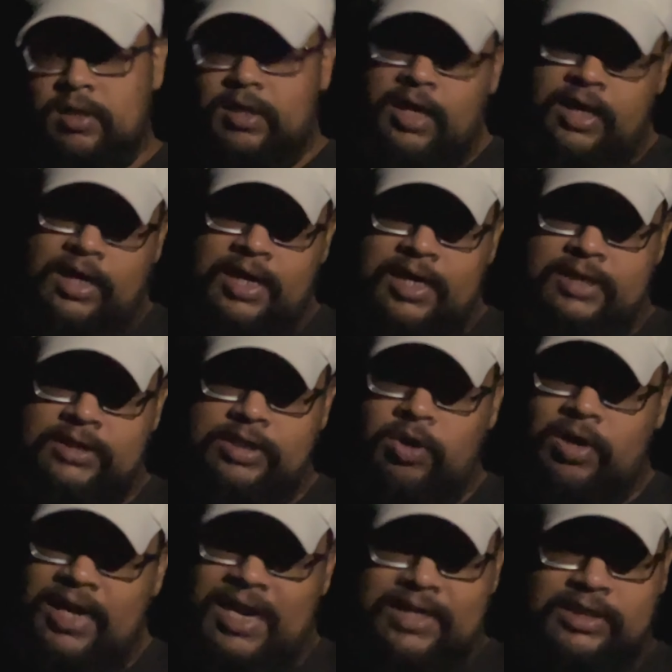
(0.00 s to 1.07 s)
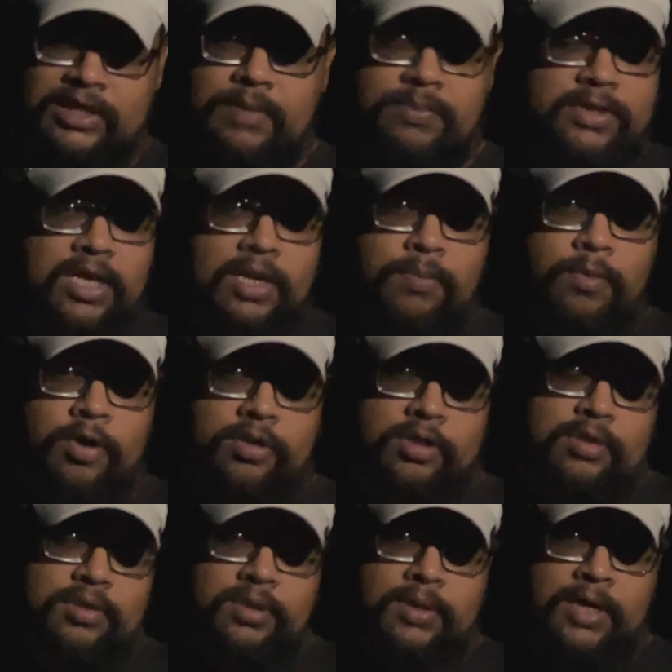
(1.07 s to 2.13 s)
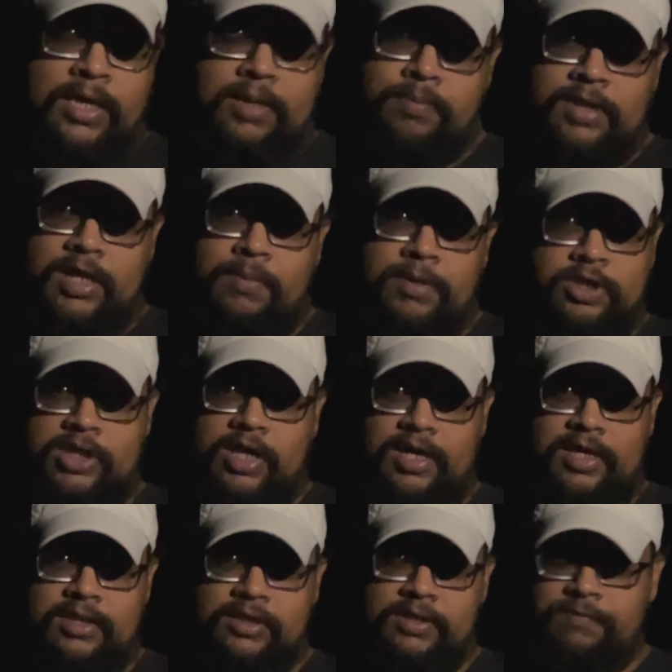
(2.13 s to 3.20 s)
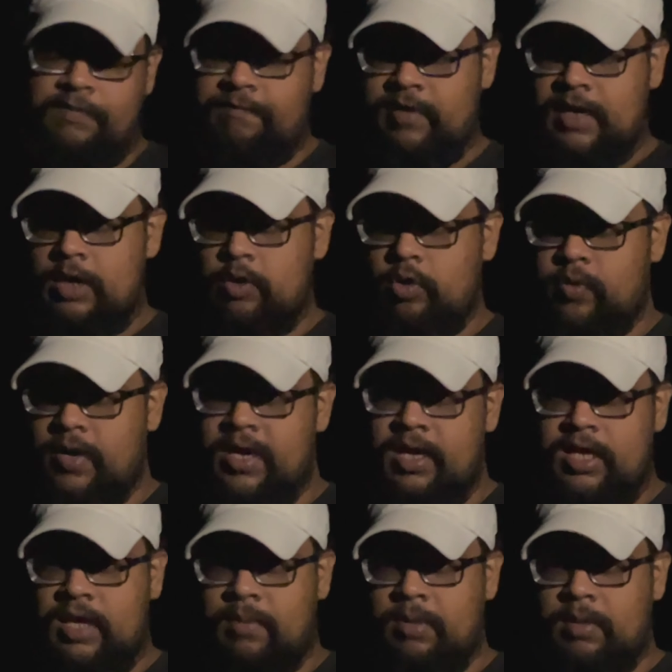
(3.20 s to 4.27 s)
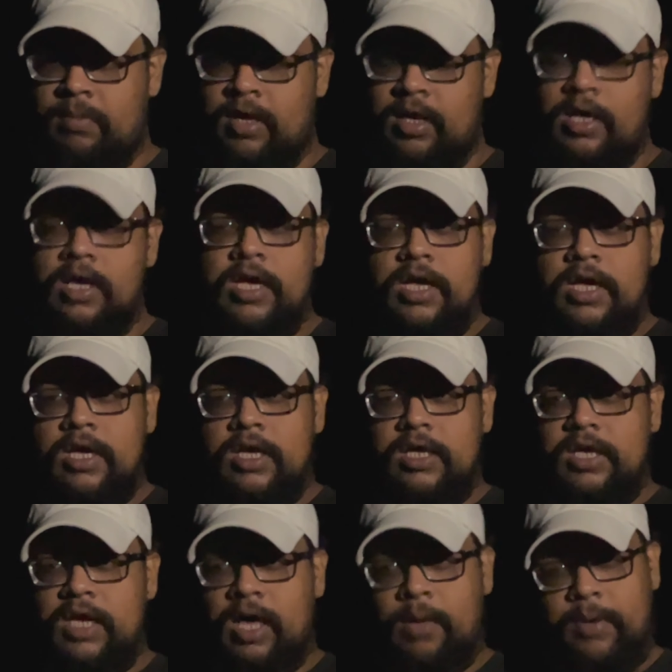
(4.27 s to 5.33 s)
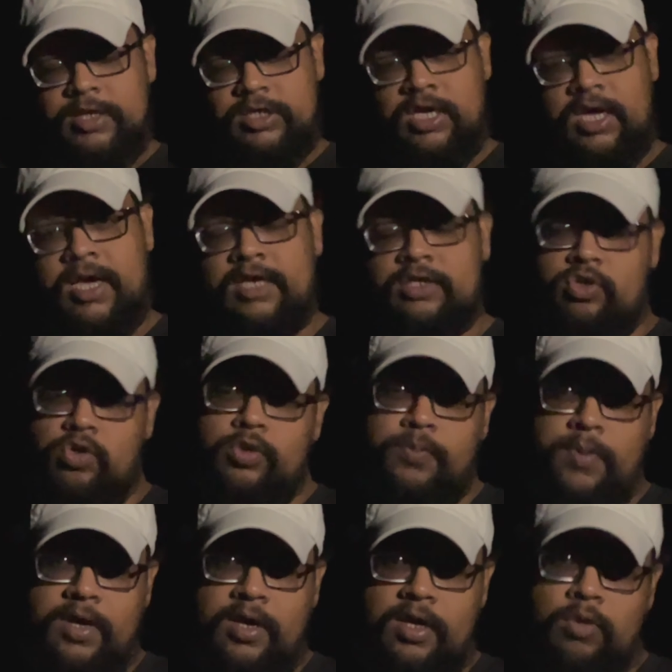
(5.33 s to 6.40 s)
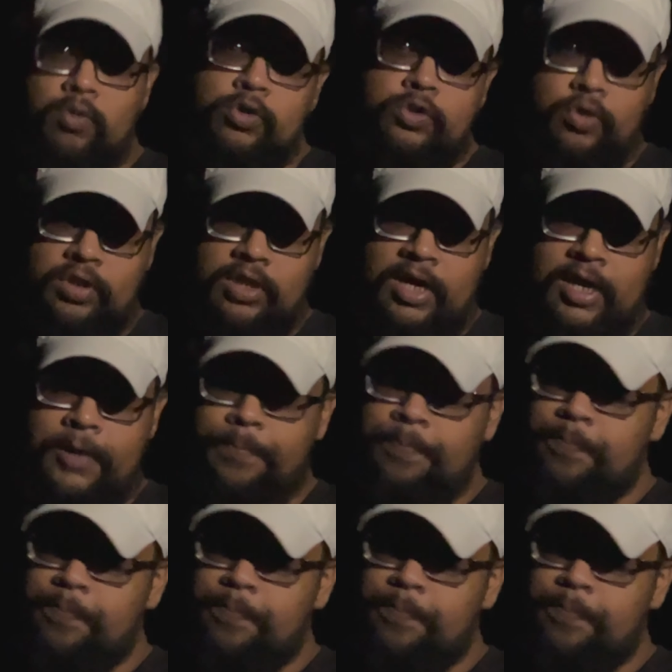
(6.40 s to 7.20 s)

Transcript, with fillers: एक लेंस है और लैंडस्केप्स के लिए बहुत एक मतलब अच्छा लेंस है फिफ्टीन टू ट्वेंटी एम है ये हमेशा एस्ट्रोज पे यूज़ होता है